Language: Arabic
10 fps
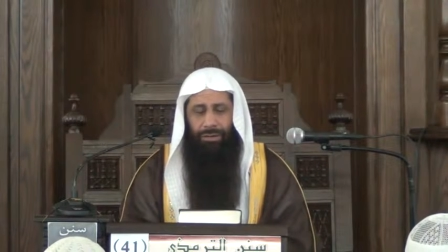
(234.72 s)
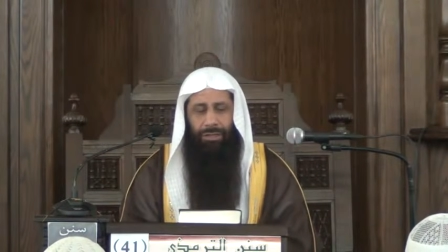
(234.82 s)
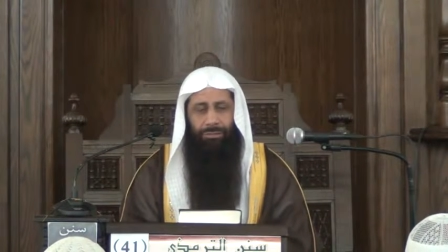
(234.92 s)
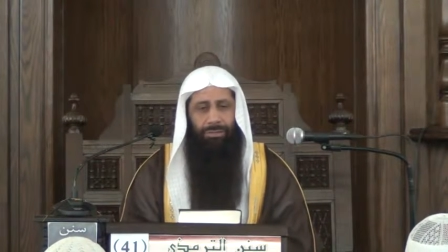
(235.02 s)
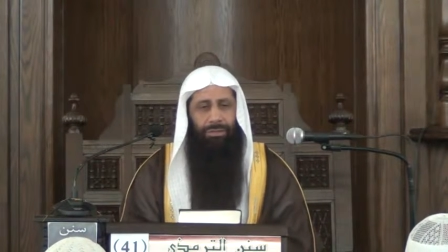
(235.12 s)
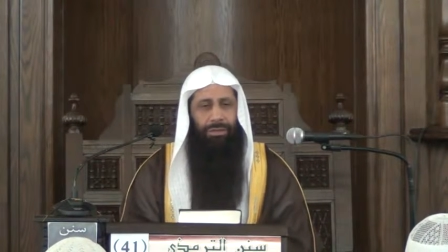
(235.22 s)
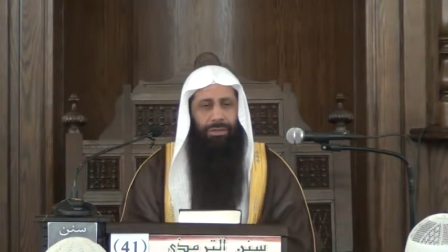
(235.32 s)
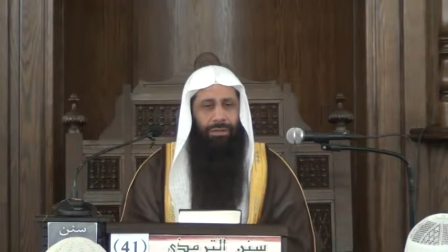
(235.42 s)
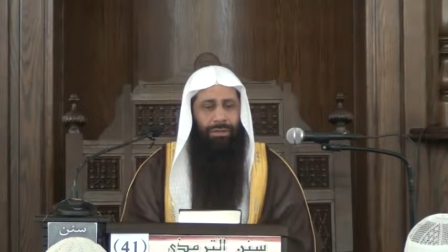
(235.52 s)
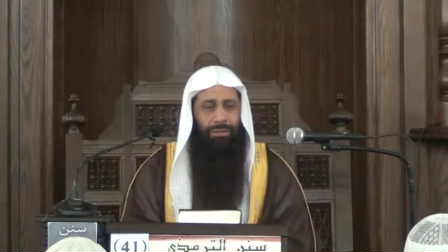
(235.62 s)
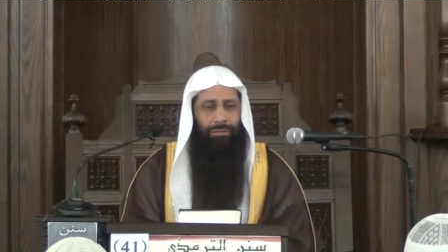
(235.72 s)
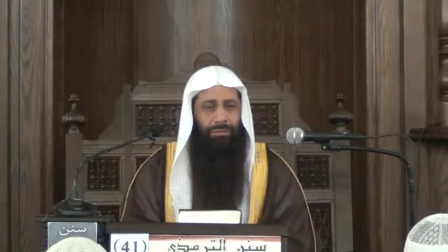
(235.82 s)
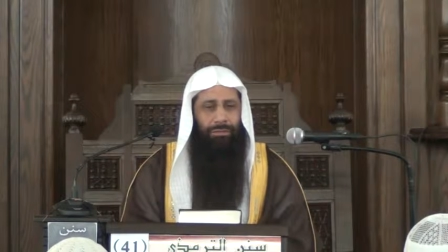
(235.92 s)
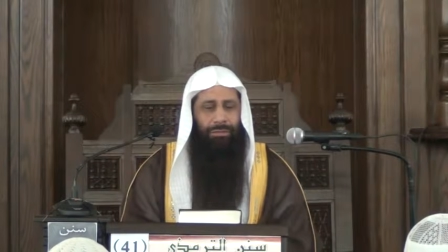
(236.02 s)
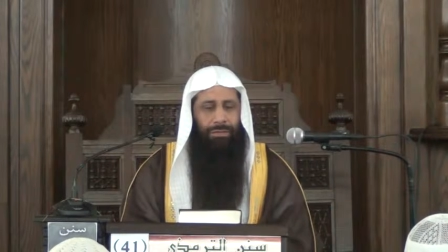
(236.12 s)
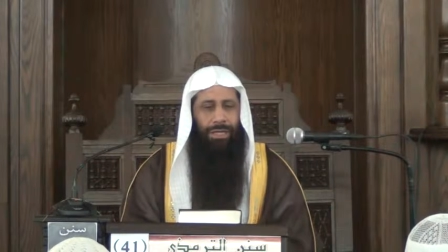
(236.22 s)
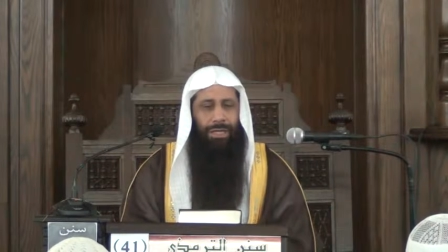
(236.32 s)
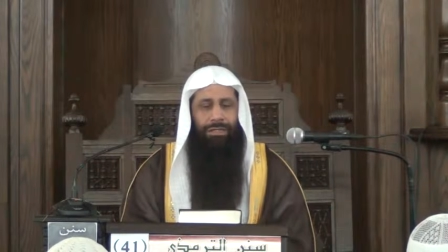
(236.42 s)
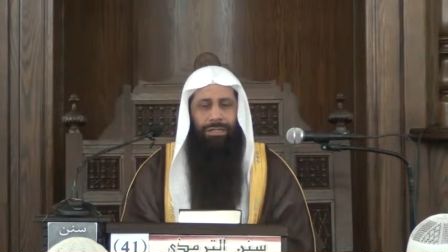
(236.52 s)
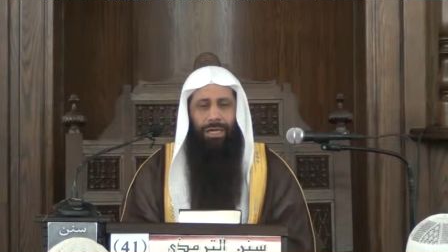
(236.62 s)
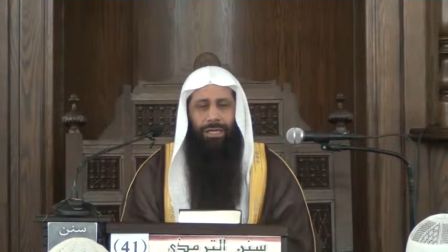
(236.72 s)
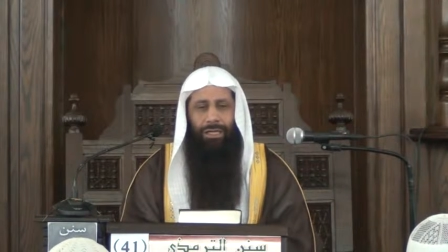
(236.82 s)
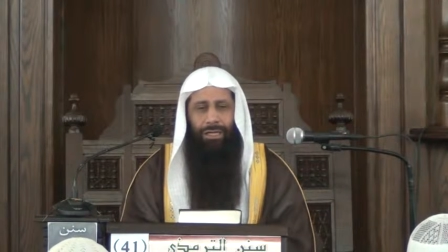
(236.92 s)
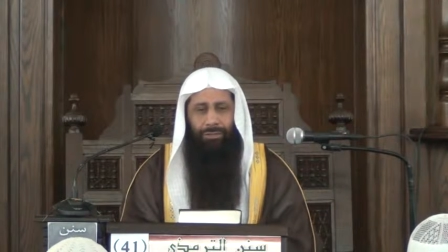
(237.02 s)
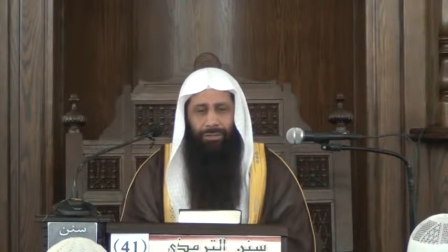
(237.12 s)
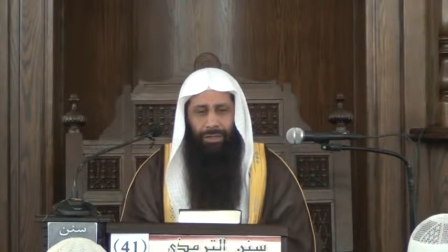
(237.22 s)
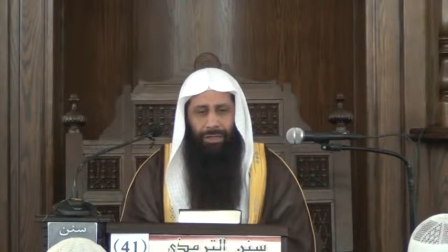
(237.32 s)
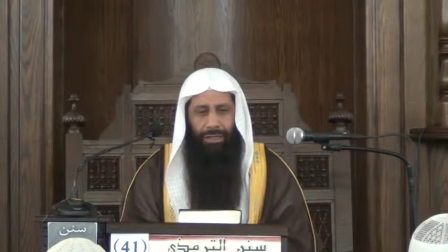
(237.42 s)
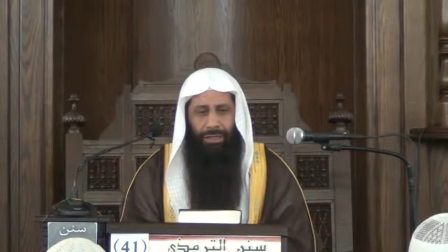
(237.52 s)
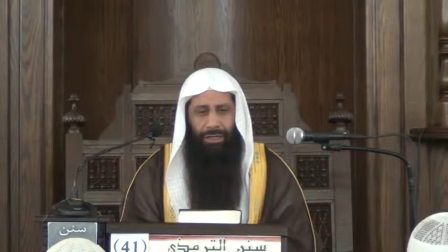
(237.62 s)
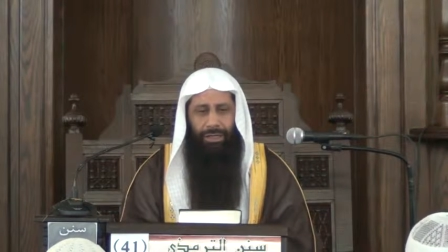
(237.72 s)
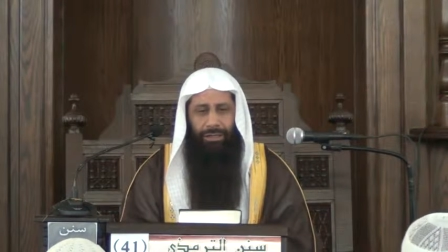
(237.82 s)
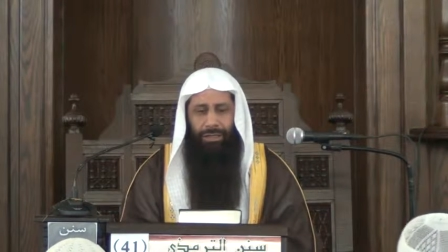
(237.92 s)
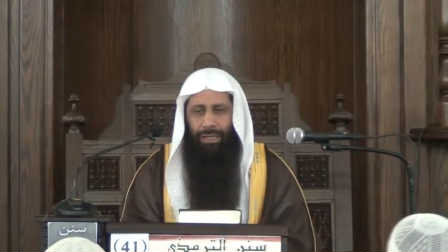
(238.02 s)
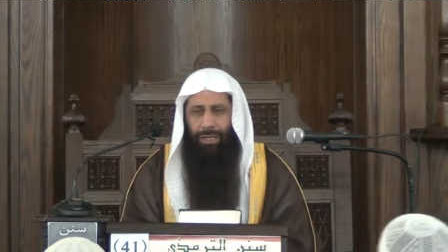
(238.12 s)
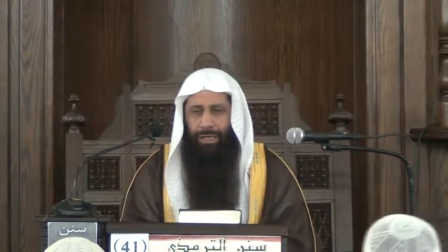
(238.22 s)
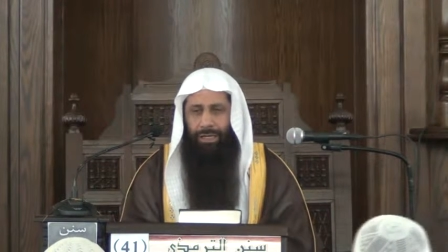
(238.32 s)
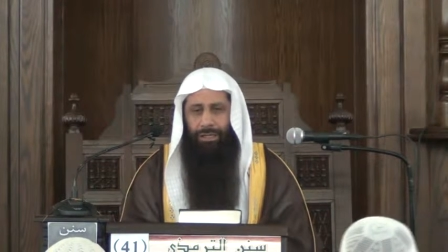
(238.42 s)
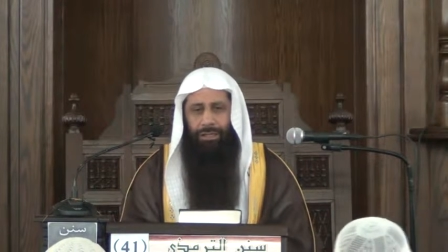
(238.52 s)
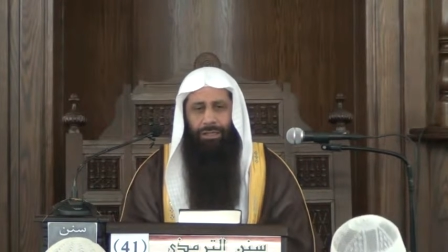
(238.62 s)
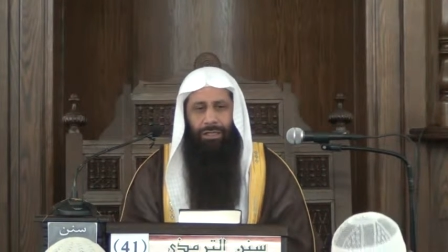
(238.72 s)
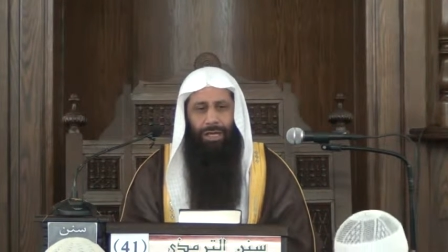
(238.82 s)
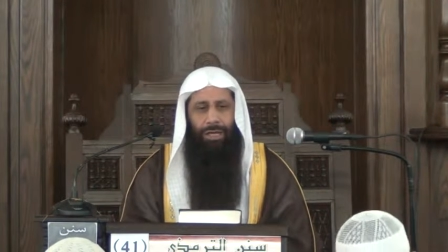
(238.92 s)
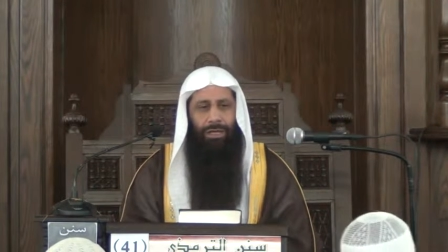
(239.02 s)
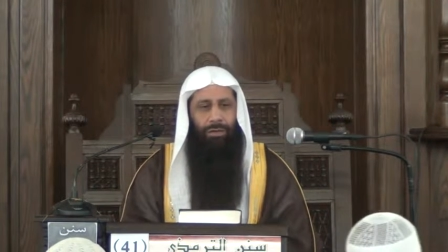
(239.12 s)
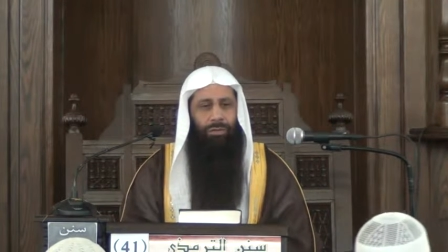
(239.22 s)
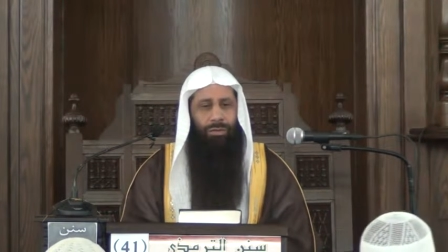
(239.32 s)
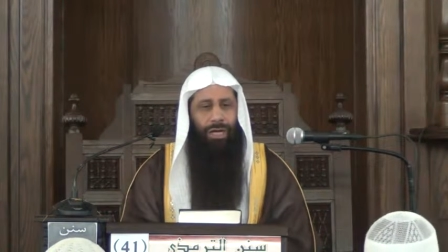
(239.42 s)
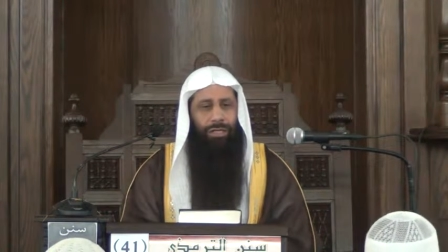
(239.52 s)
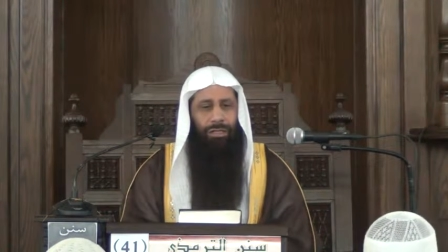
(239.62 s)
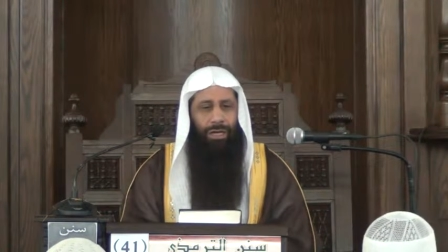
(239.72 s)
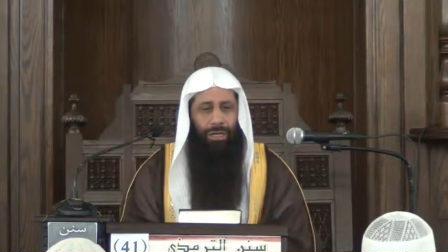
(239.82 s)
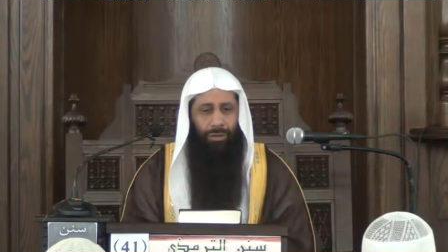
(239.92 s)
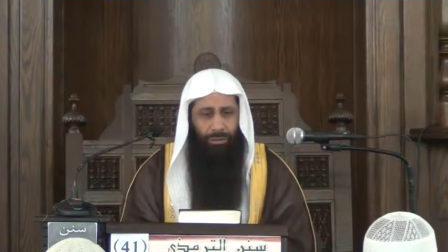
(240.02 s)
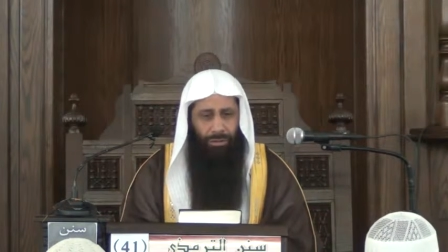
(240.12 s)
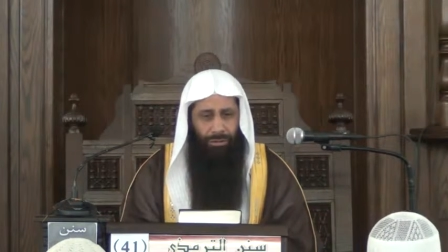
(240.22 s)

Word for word: طيب أليس هذا يك... ألا يعنينا هذا أنه هناك تعارض